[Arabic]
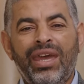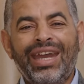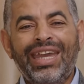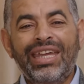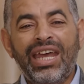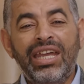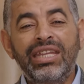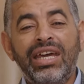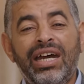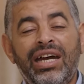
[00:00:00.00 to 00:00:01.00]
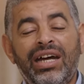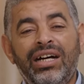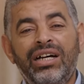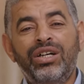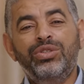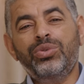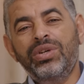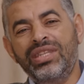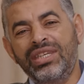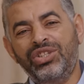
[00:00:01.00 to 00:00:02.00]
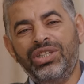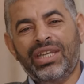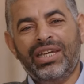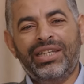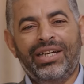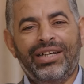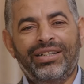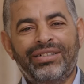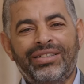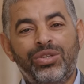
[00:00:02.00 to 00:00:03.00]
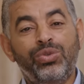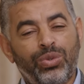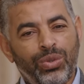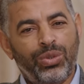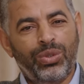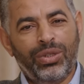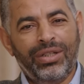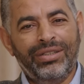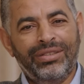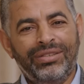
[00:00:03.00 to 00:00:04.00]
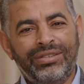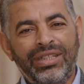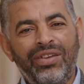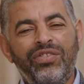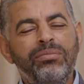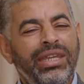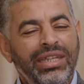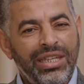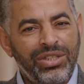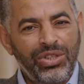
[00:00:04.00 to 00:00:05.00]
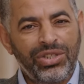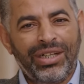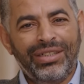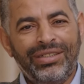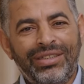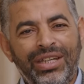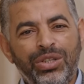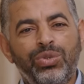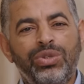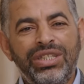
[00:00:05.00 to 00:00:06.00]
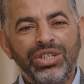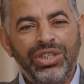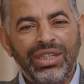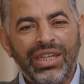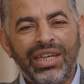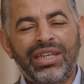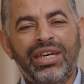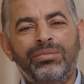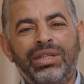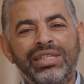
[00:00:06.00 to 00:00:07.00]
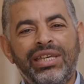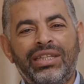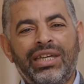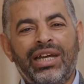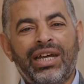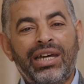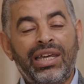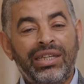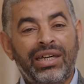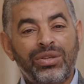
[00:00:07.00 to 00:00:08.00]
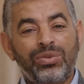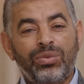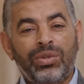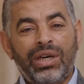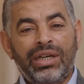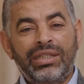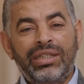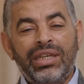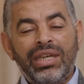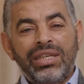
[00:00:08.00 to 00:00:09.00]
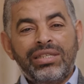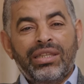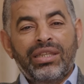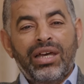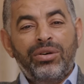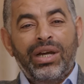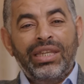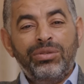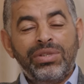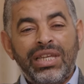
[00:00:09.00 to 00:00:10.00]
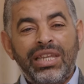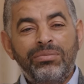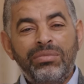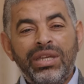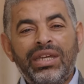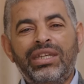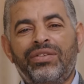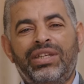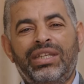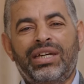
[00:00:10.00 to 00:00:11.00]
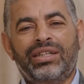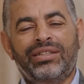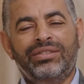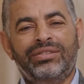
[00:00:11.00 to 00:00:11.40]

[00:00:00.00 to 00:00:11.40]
غير انها تؤذي جيرانها سوء الخلق فما هي النتيجه تؤذي جيرانها بلسانها قال عنها رسول الله صلى الله عليه وسلم هي في النار